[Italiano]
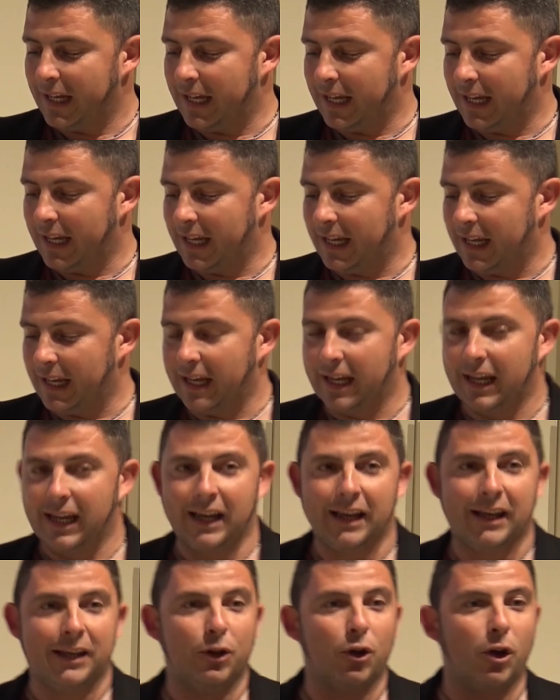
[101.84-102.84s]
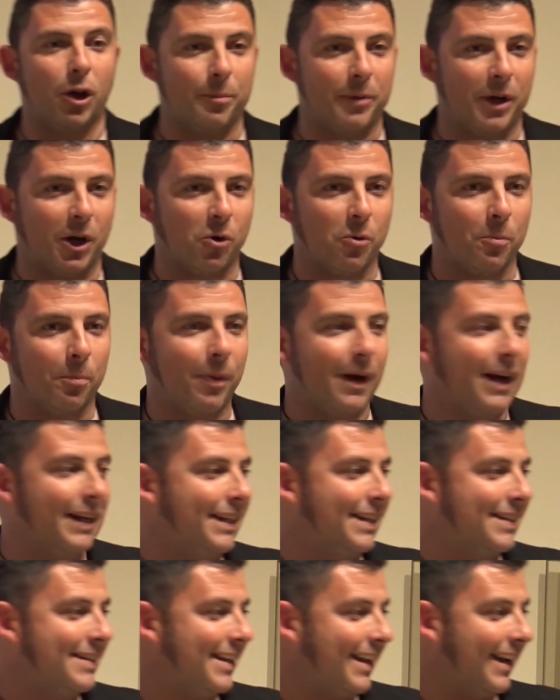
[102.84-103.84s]
Eh, io e la mia
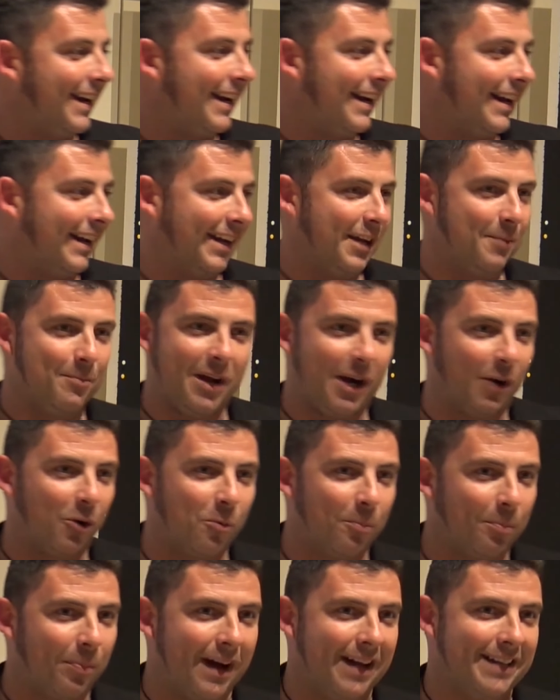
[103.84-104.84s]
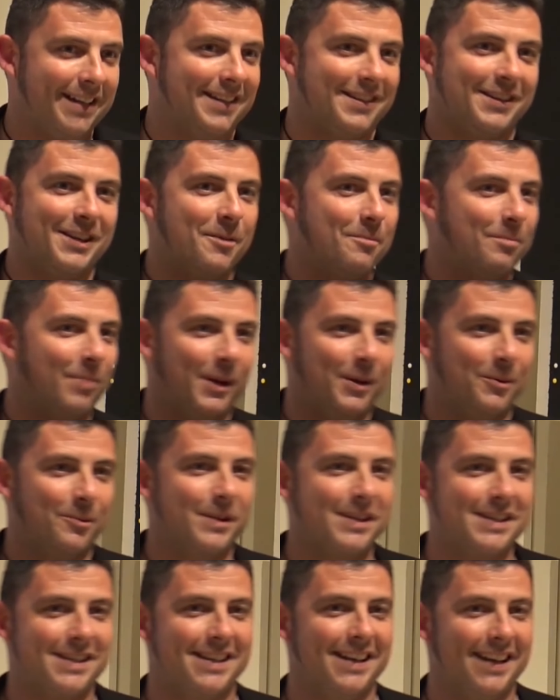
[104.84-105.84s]
compagna Serena, che mi accompagna sempre in
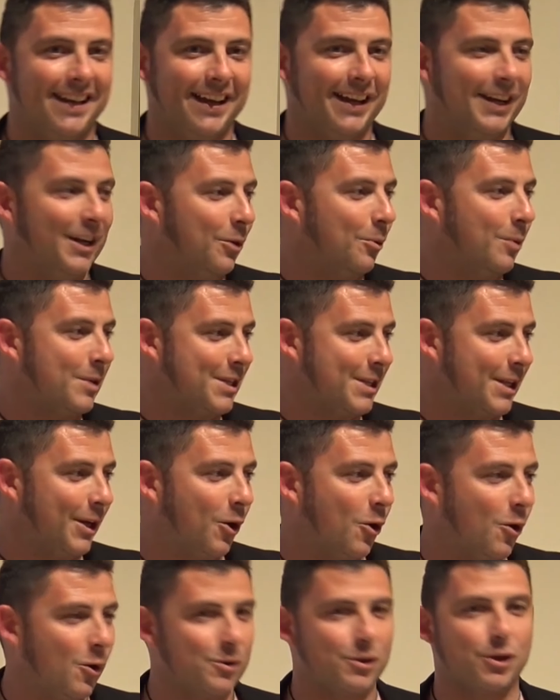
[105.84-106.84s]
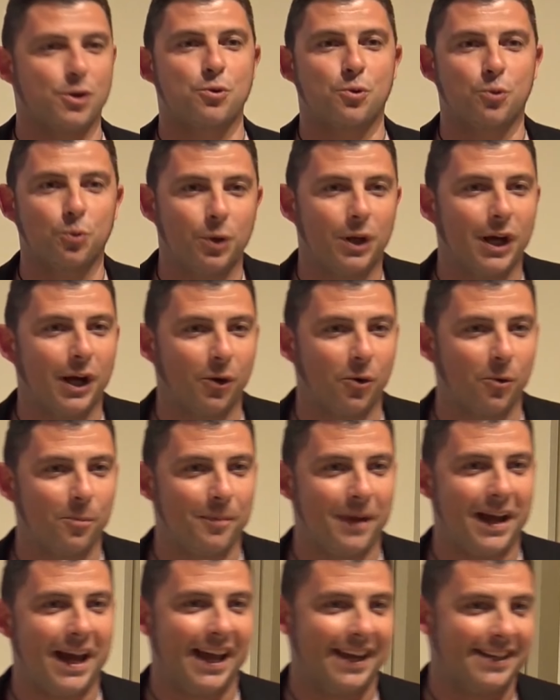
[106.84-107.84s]
queste, in queste, cose, studia con
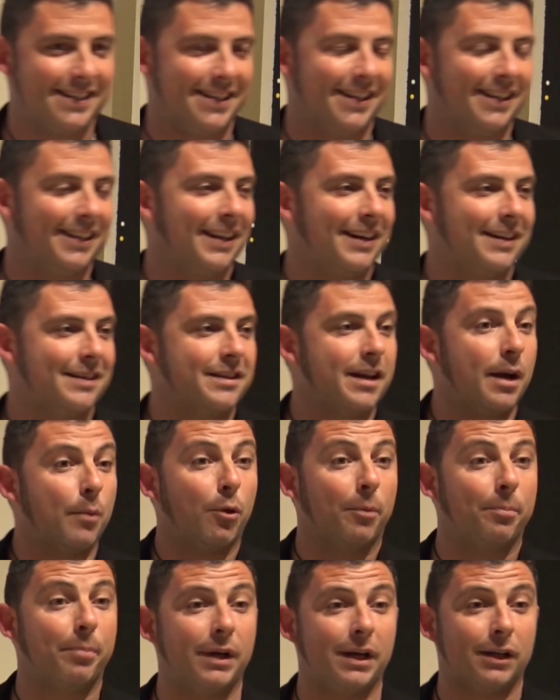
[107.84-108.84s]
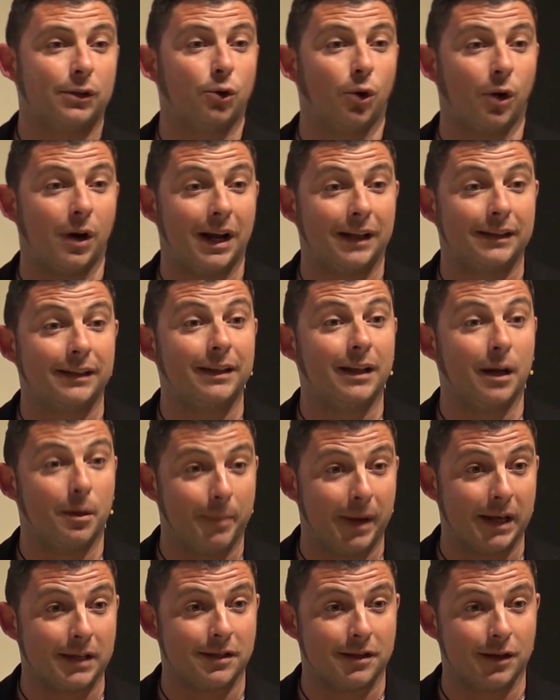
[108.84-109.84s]
me, eccetera, siamo appena tornati dal
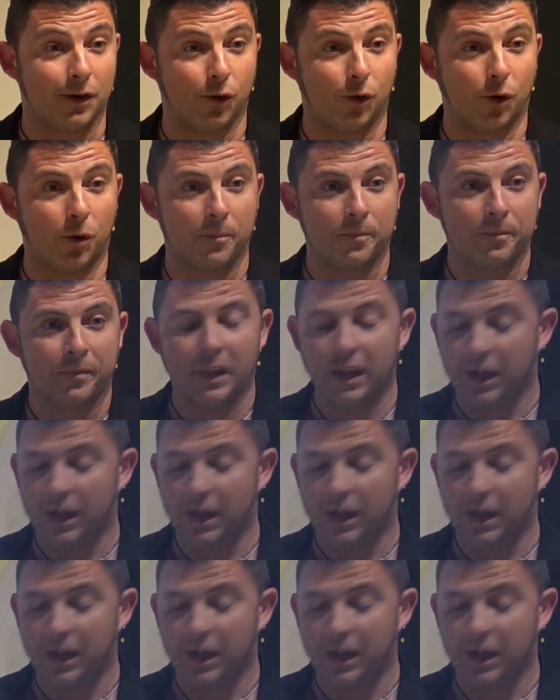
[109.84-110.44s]
Messico, no?